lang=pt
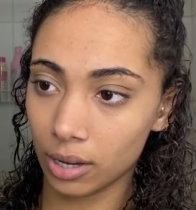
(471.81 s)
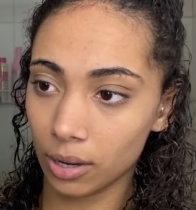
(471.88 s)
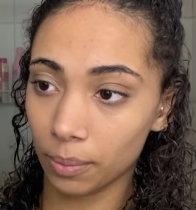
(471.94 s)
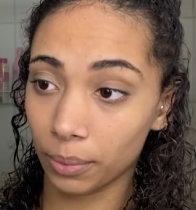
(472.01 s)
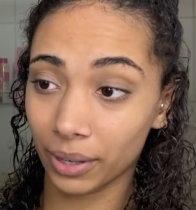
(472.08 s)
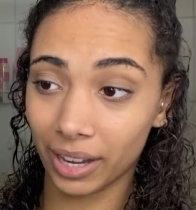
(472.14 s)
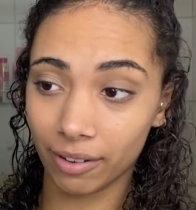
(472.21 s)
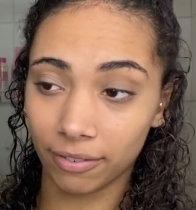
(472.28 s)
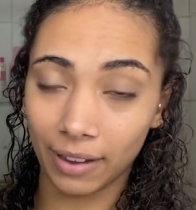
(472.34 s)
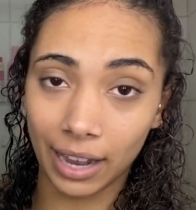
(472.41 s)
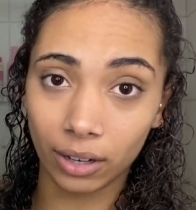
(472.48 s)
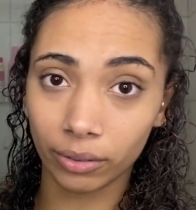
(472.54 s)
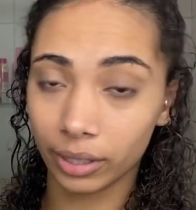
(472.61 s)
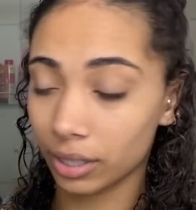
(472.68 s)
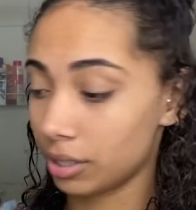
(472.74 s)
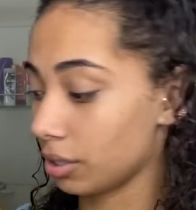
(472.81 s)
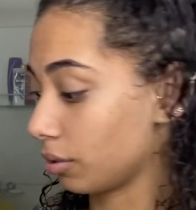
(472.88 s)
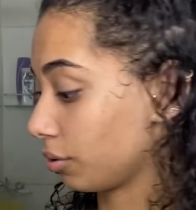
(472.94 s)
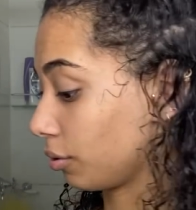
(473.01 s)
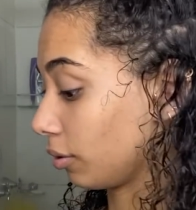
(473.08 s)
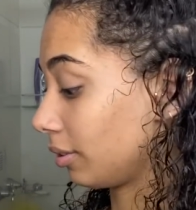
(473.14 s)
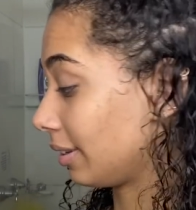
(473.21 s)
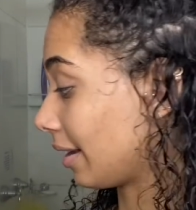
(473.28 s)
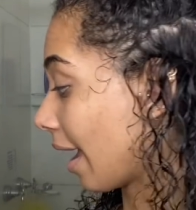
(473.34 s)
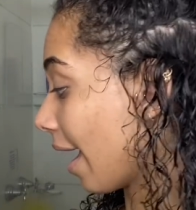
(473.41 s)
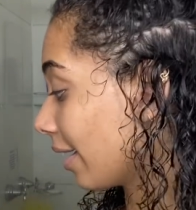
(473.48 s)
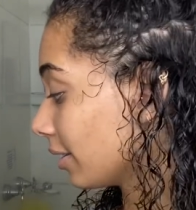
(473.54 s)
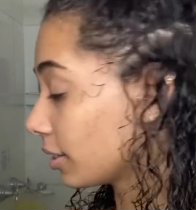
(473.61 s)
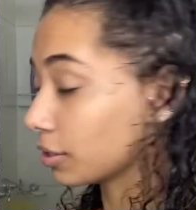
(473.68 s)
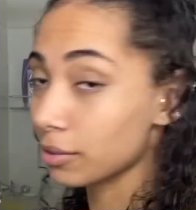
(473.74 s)
Porque falam que tira os
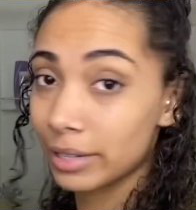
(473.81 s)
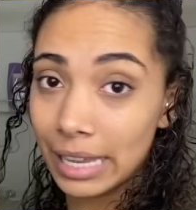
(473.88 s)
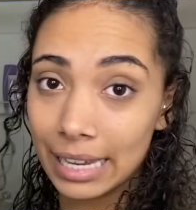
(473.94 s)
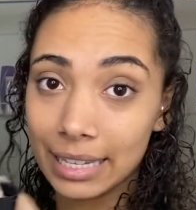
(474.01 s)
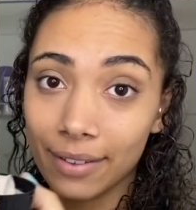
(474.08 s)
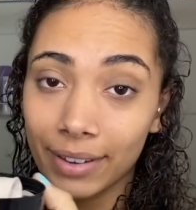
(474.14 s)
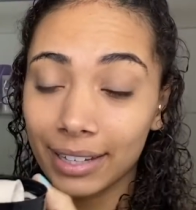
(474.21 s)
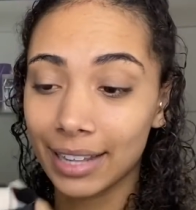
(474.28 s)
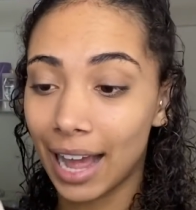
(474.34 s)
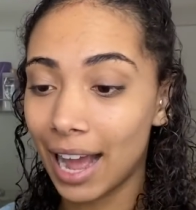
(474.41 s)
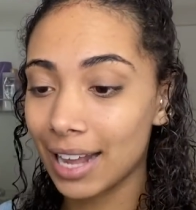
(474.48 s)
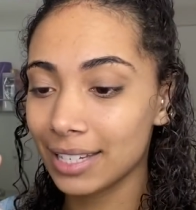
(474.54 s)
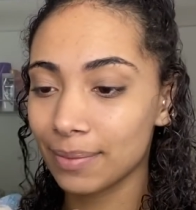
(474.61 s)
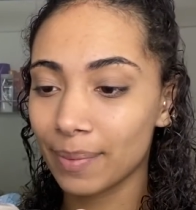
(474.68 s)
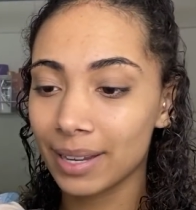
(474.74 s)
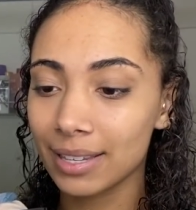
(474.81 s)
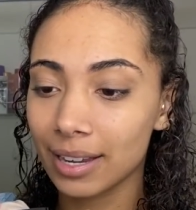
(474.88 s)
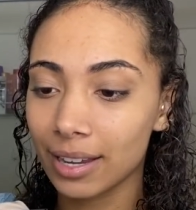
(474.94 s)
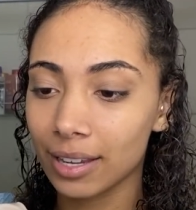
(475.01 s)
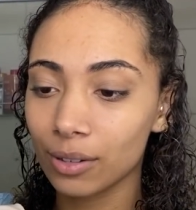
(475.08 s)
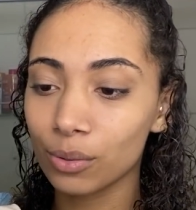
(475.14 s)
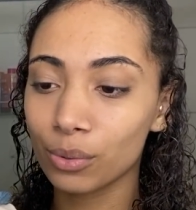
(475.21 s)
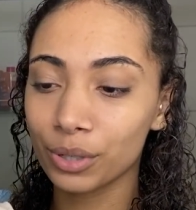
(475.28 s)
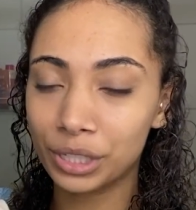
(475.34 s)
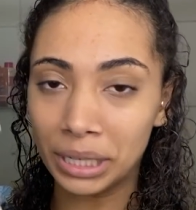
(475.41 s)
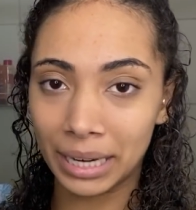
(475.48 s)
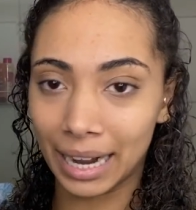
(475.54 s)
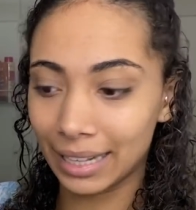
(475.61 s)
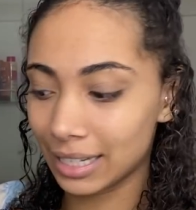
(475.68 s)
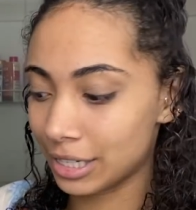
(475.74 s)
nutrientes, não sei se é verdade, mas aí não custa
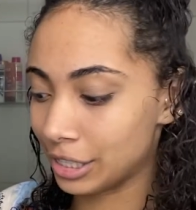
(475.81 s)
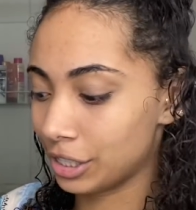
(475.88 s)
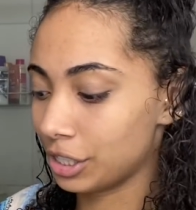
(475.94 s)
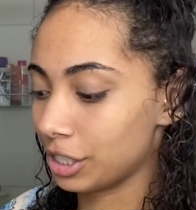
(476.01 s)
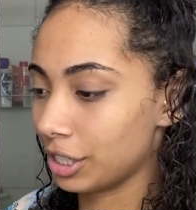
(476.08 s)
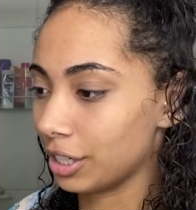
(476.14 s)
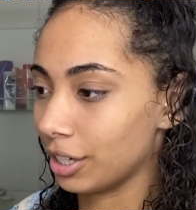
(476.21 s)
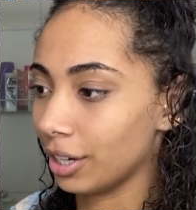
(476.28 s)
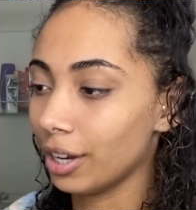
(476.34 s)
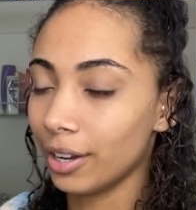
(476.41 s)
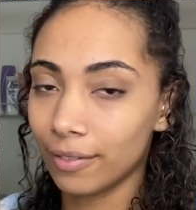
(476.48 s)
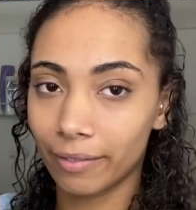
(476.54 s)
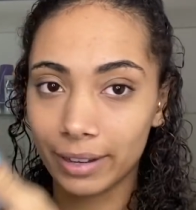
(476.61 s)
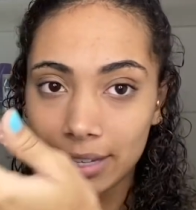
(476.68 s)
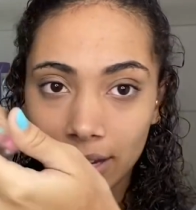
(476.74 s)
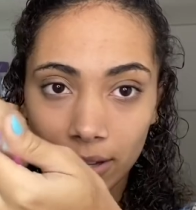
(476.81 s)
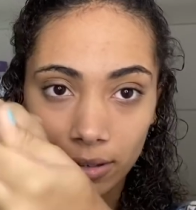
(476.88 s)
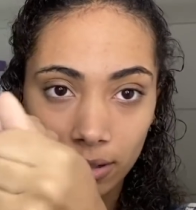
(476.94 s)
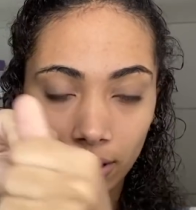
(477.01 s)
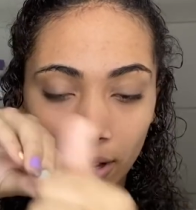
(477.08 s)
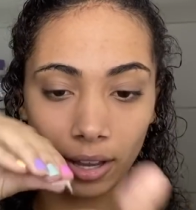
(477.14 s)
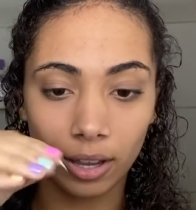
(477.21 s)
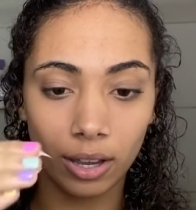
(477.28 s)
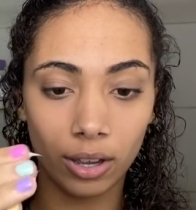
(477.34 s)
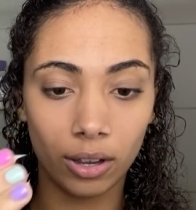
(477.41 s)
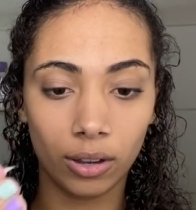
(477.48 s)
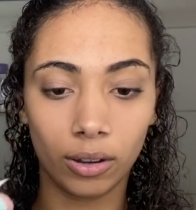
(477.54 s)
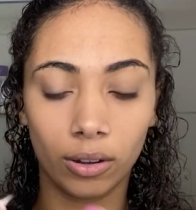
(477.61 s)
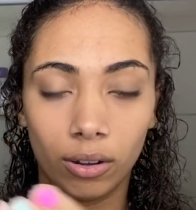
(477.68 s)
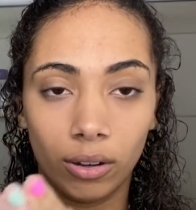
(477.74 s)
nada a gente fazer isso, né?
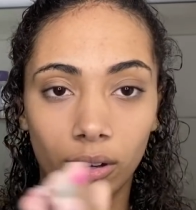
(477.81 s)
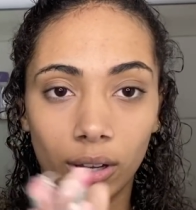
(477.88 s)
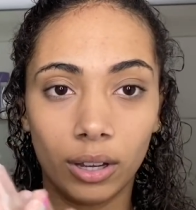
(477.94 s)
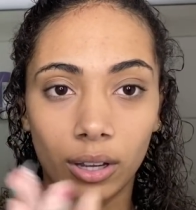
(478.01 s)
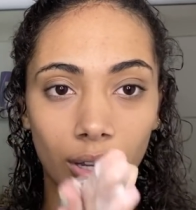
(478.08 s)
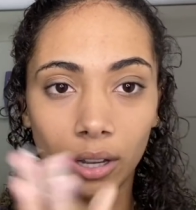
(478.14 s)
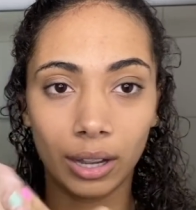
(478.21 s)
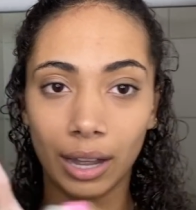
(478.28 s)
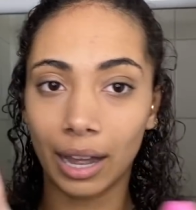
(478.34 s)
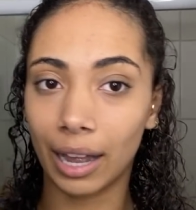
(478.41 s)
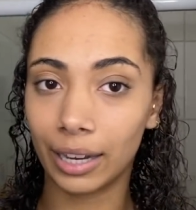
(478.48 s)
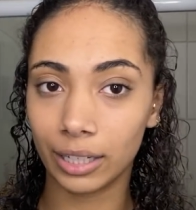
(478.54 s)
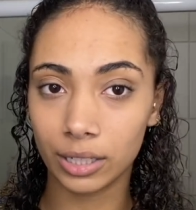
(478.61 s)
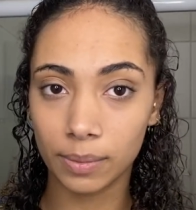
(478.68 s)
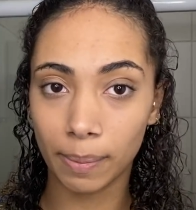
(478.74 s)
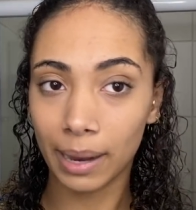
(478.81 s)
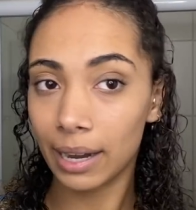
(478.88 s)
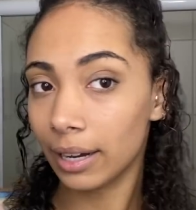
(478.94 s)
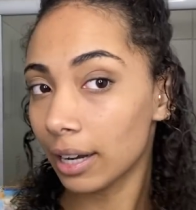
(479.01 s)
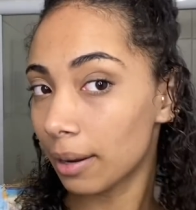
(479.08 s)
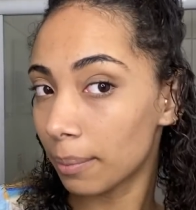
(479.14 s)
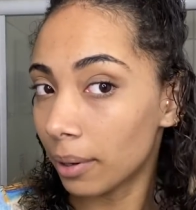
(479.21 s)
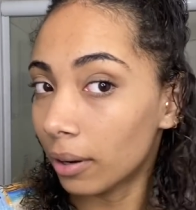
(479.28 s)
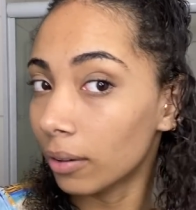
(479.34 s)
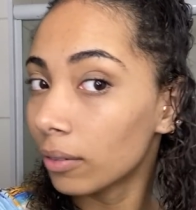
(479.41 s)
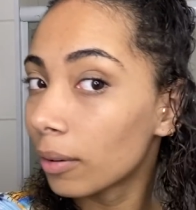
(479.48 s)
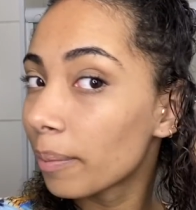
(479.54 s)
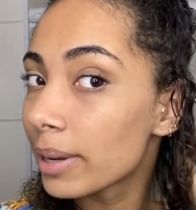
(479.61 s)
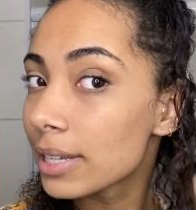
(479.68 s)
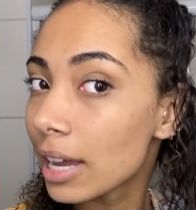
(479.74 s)
Ó, aí espalhei na mão, vou
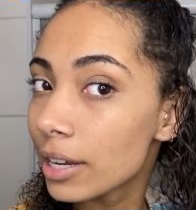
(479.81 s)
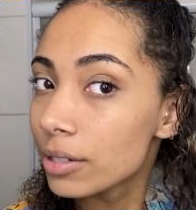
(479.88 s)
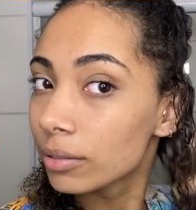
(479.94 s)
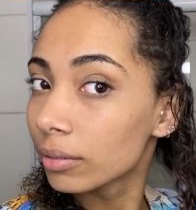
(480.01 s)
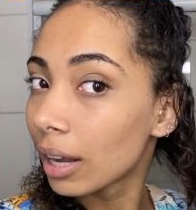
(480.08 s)
passar de um